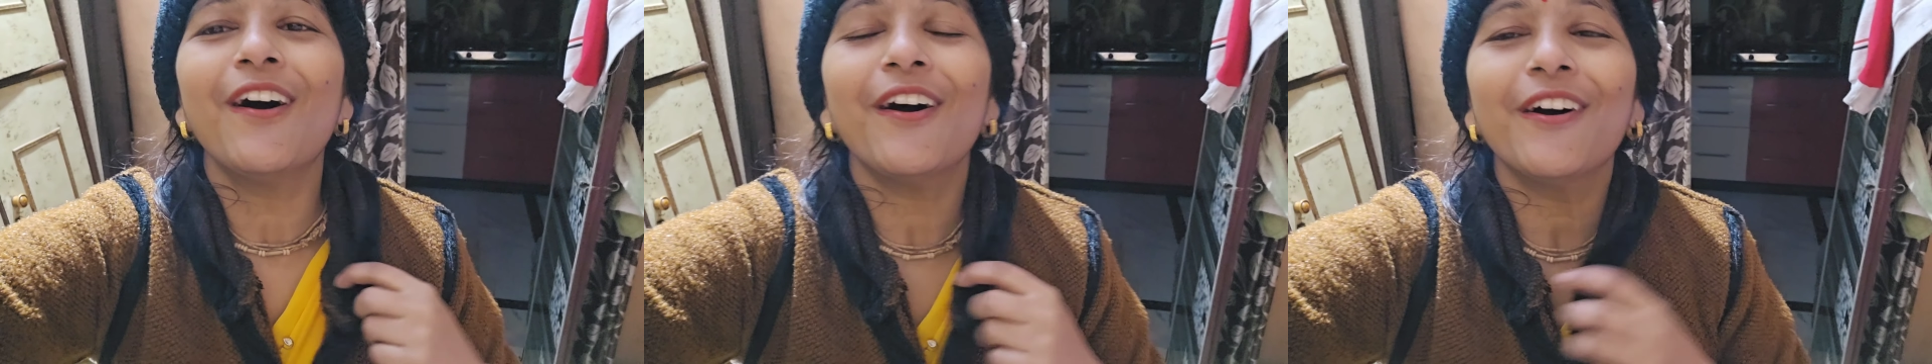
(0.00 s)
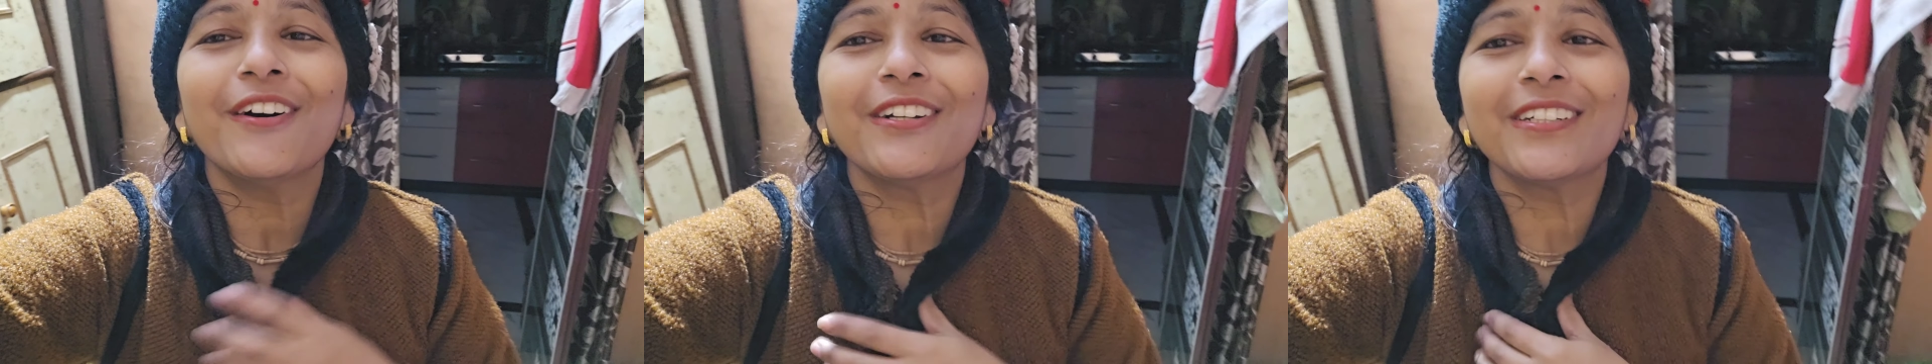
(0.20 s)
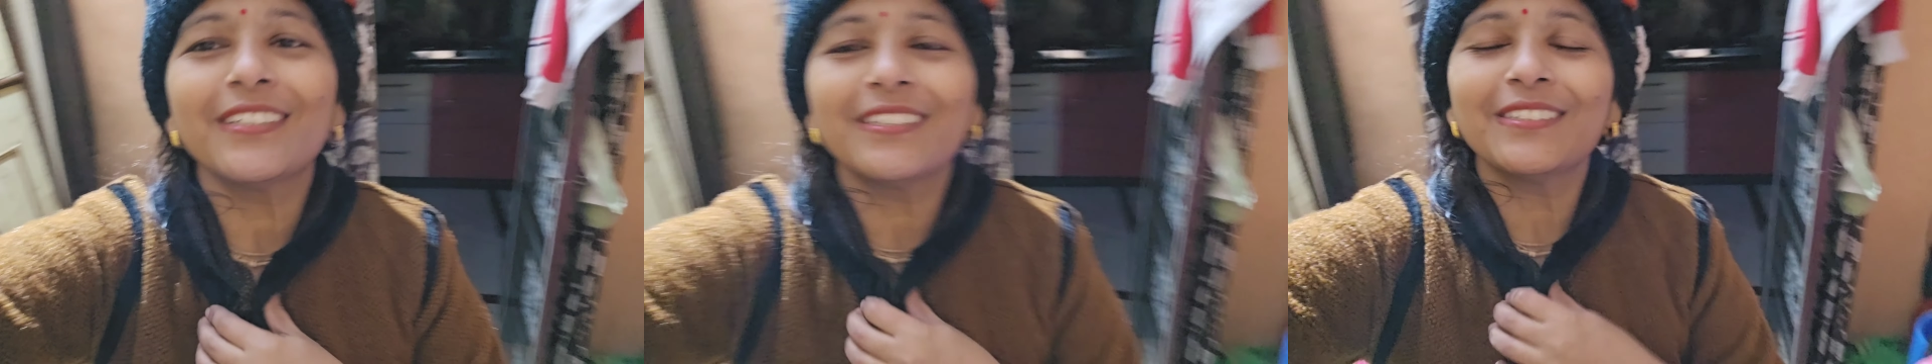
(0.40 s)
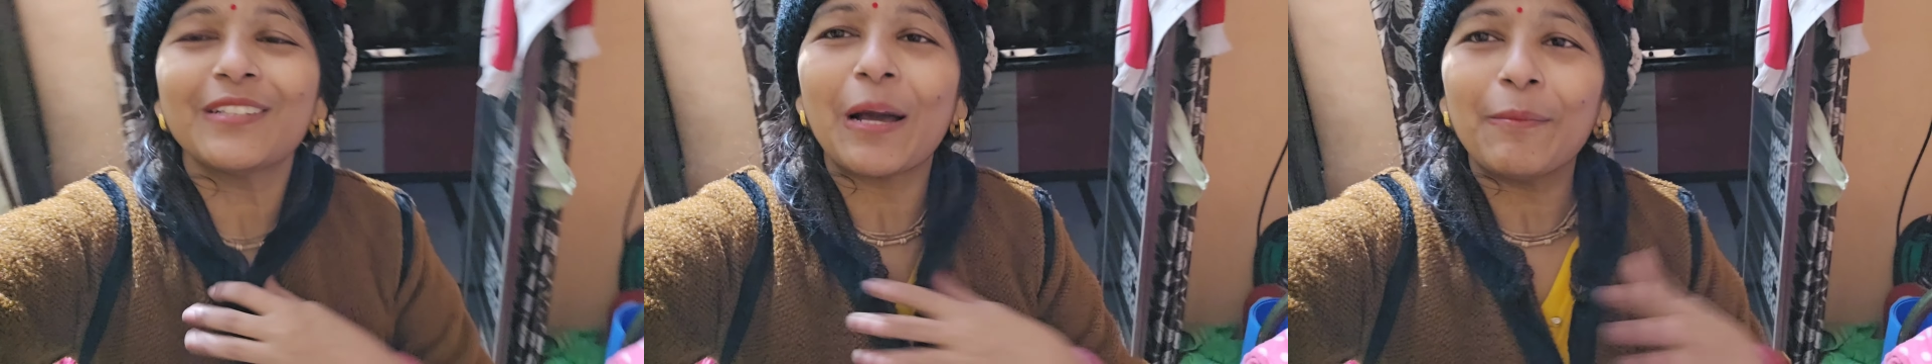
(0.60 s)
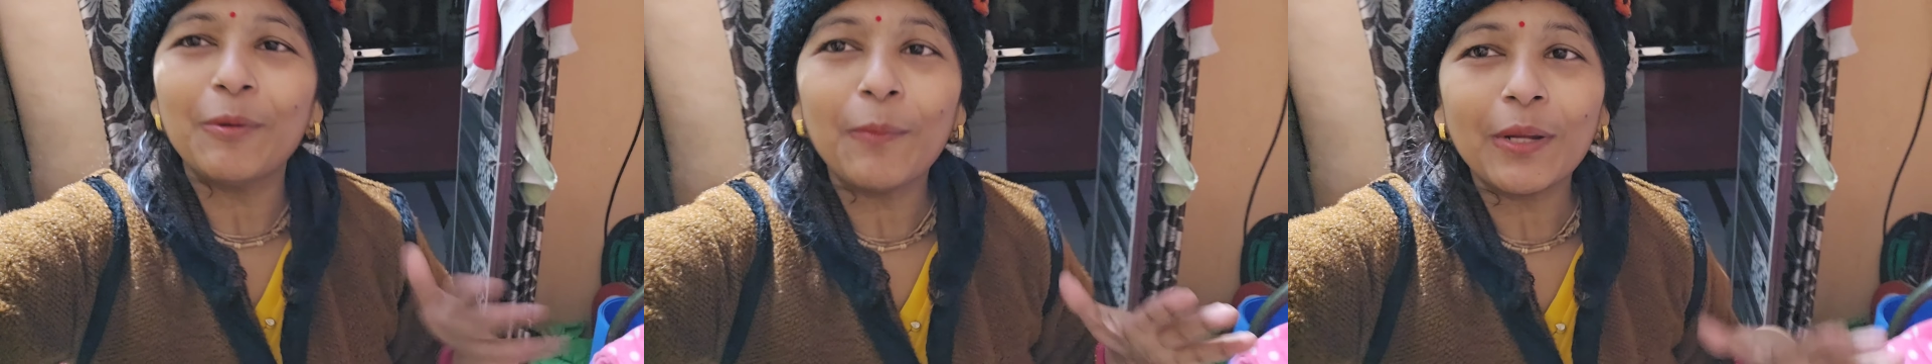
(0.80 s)
और
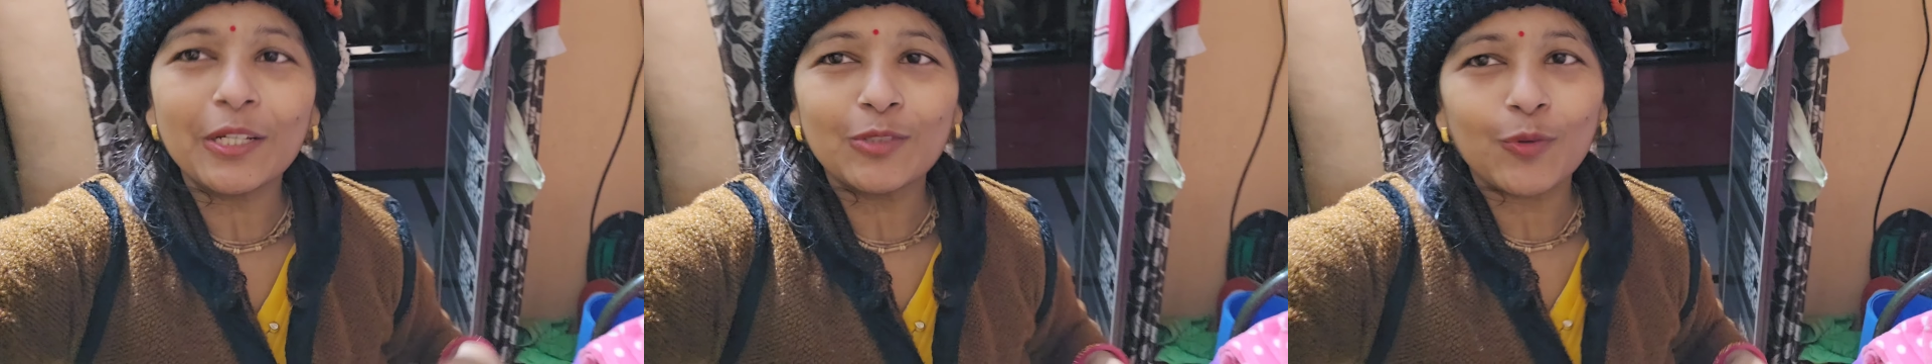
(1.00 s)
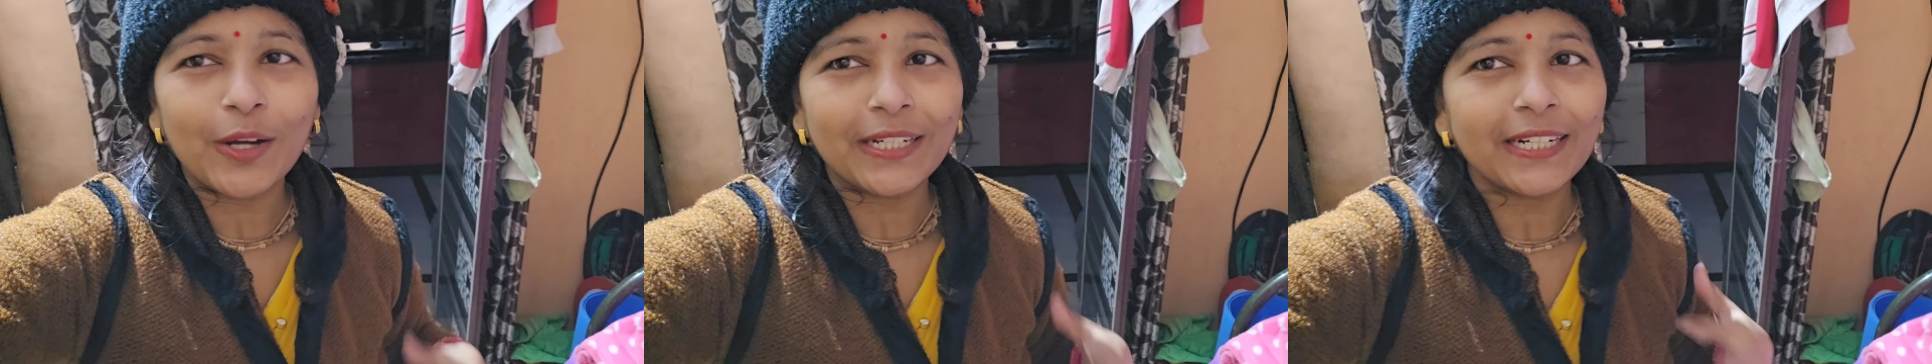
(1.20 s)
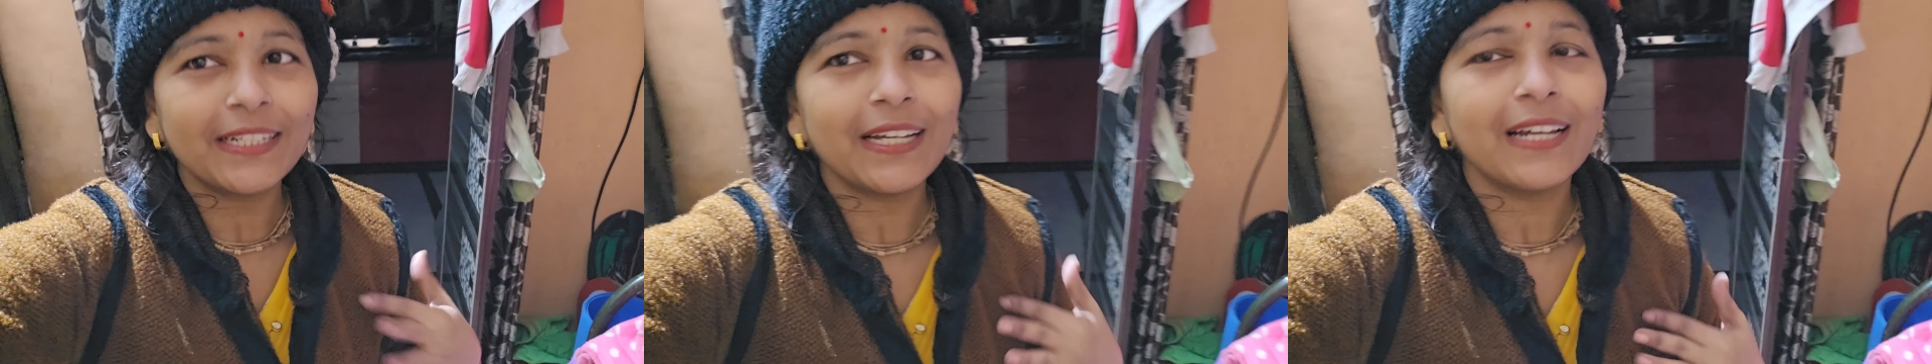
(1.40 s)
अभी मैंने स्वेटर